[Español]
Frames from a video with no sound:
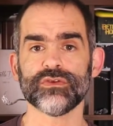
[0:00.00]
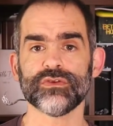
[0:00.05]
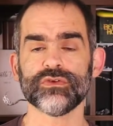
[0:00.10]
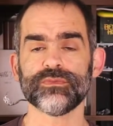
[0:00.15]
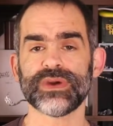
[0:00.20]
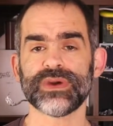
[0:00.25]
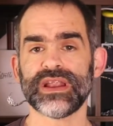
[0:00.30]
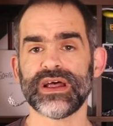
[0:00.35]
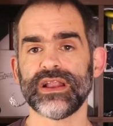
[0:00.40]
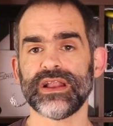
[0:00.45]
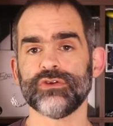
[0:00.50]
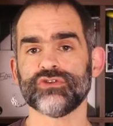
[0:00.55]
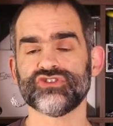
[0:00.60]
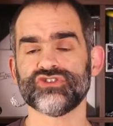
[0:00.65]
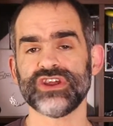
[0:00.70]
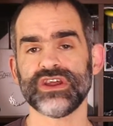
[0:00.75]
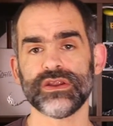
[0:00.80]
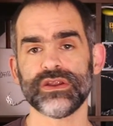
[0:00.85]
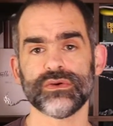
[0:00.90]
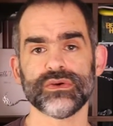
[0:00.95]
¿no? Para
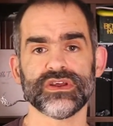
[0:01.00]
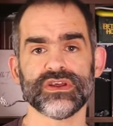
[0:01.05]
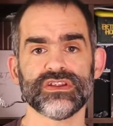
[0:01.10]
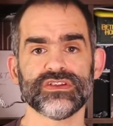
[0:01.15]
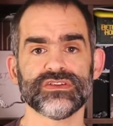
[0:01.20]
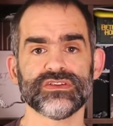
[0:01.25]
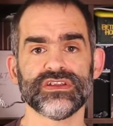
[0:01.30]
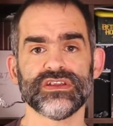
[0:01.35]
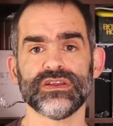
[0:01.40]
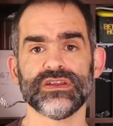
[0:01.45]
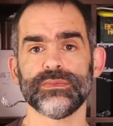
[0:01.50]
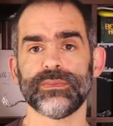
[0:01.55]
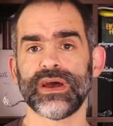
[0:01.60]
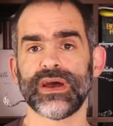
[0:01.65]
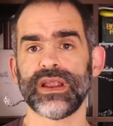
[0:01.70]
los héroes y